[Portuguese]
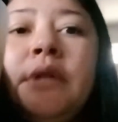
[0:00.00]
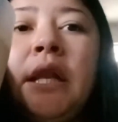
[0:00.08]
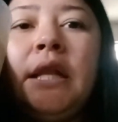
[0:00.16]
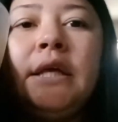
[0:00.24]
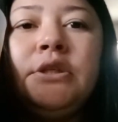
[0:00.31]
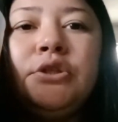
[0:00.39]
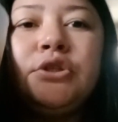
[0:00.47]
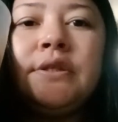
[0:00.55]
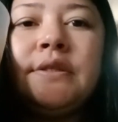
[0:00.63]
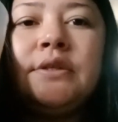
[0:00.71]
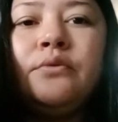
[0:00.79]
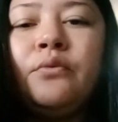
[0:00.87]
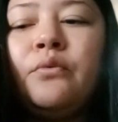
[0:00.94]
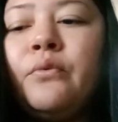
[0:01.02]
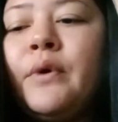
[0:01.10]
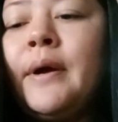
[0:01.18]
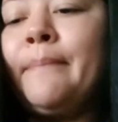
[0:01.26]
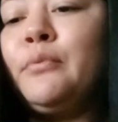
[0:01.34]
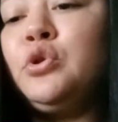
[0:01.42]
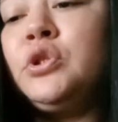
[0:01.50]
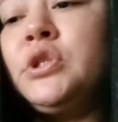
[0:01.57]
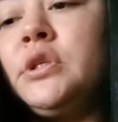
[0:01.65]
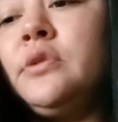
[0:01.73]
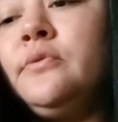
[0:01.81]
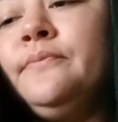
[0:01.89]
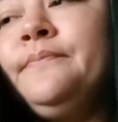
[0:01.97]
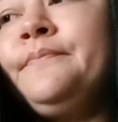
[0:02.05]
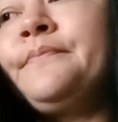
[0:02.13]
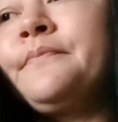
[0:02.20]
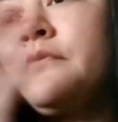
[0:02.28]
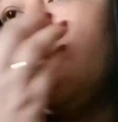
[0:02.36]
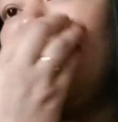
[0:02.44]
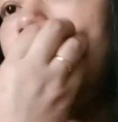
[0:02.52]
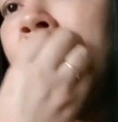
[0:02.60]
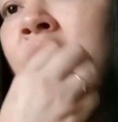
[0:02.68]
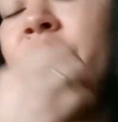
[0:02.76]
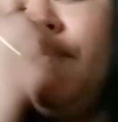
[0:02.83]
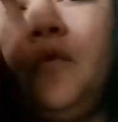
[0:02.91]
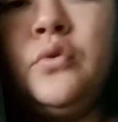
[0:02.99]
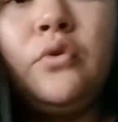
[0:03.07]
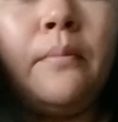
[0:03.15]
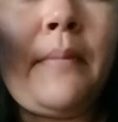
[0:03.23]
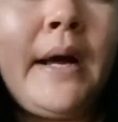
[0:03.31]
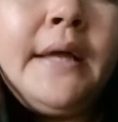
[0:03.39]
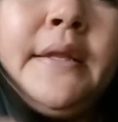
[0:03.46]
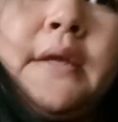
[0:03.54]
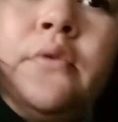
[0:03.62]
leitezinho com cappuccino. Vou tomar, né?